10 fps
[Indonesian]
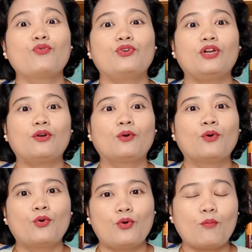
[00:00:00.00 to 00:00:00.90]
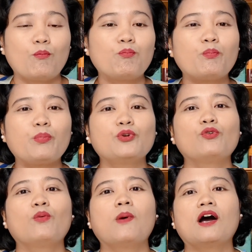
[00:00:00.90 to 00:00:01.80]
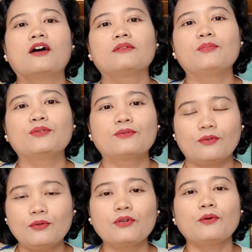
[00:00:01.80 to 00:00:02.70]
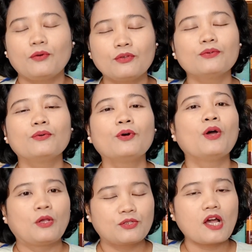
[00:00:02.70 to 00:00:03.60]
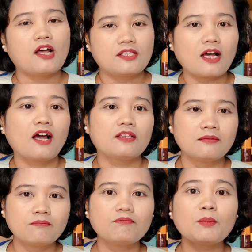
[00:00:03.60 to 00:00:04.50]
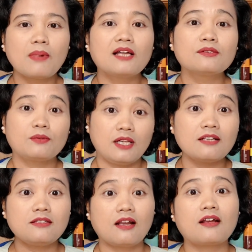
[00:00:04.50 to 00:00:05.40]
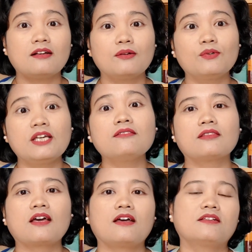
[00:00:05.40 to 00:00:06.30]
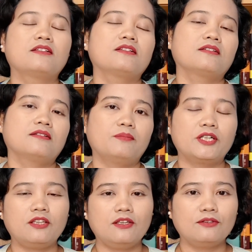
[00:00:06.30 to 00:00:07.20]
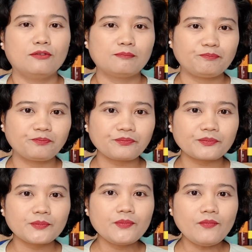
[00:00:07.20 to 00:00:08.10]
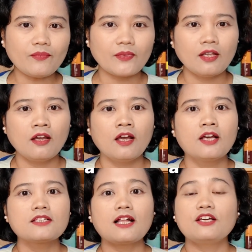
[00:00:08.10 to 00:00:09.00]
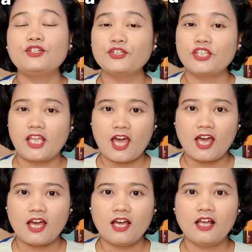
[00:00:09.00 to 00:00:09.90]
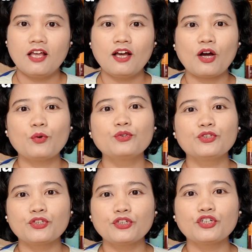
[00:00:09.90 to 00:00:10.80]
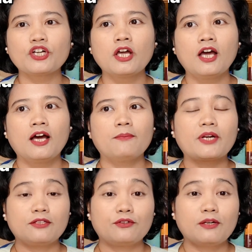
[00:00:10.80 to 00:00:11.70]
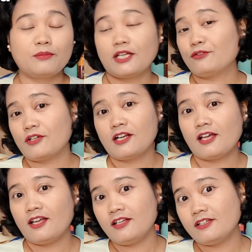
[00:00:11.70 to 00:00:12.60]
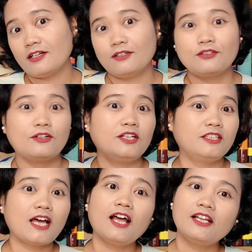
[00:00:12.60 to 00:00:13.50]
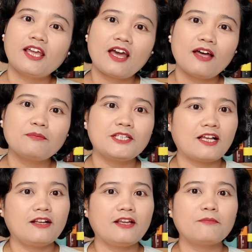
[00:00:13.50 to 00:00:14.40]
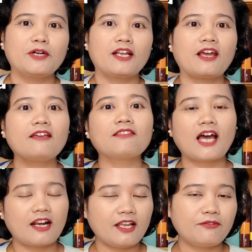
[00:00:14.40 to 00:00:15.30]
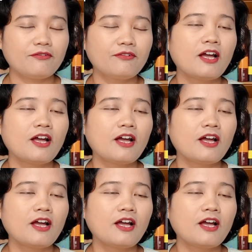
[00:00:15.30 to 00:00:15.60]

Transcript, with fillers: mudik penuh banget pintu tolnya itu sangat-sangat membantu kelancaran lalu lintas seperti itu selanjutnya untuk peraturan-peraturan lain di jalan tol Italia, misalnya mengenai tarif.